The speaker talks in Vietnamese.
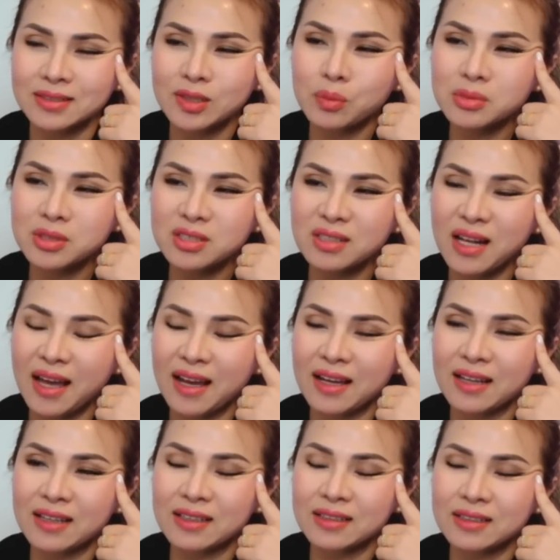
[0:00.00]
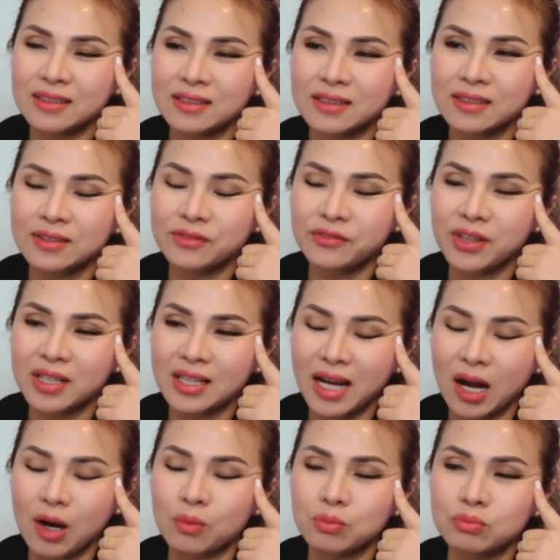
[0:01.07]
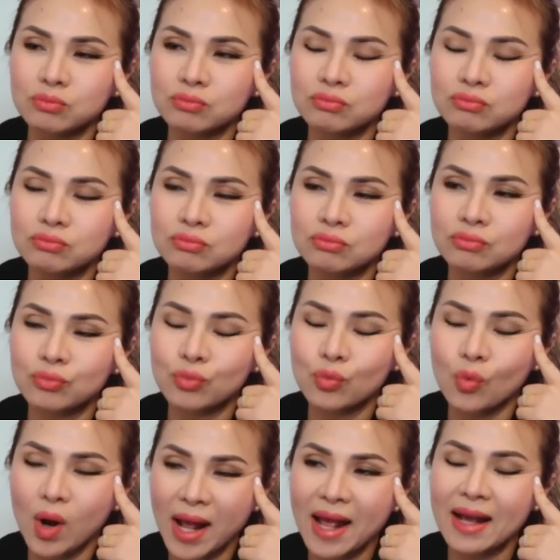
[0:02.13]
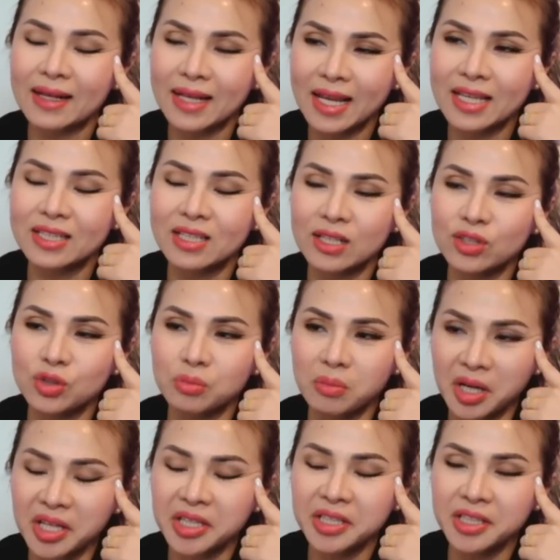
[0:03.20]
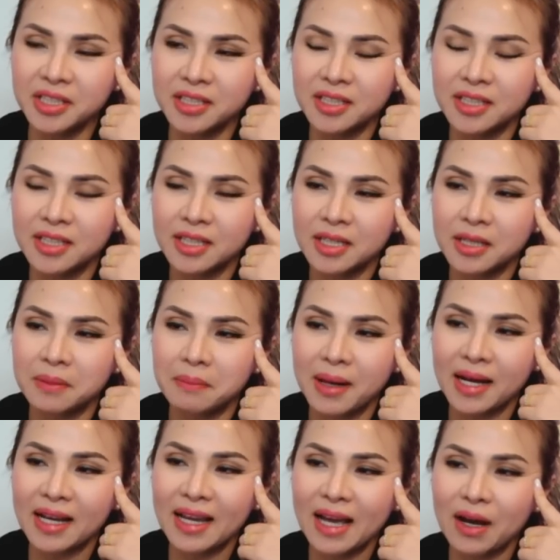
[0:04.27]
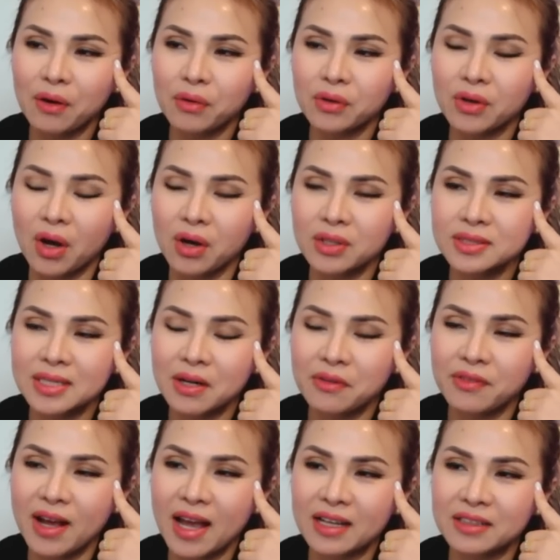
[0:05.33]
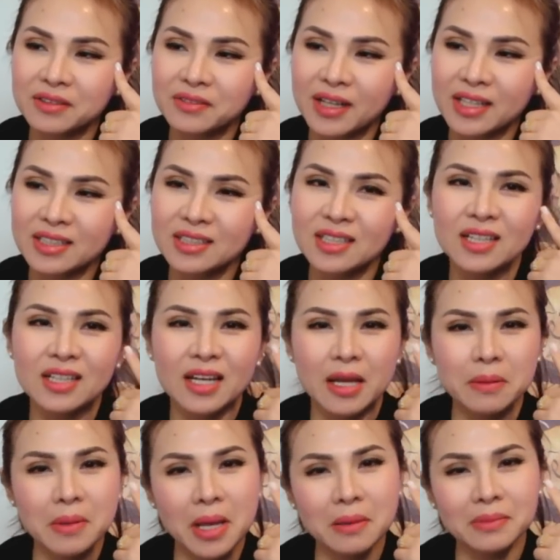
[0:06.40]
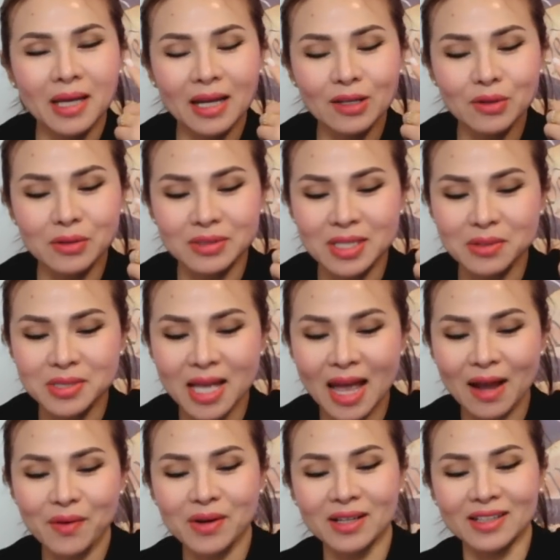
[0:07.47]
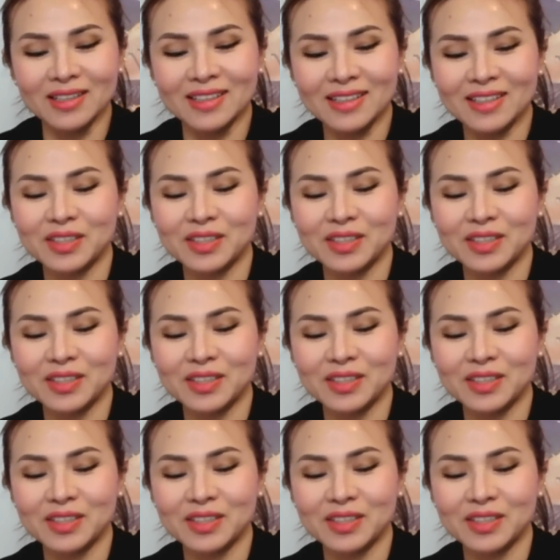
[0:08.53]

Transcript: giống như là việt cộng qua ngay trên nước mỹ mặc cái áo đỏ sao vàng như vậy em em thấy nó sao sao à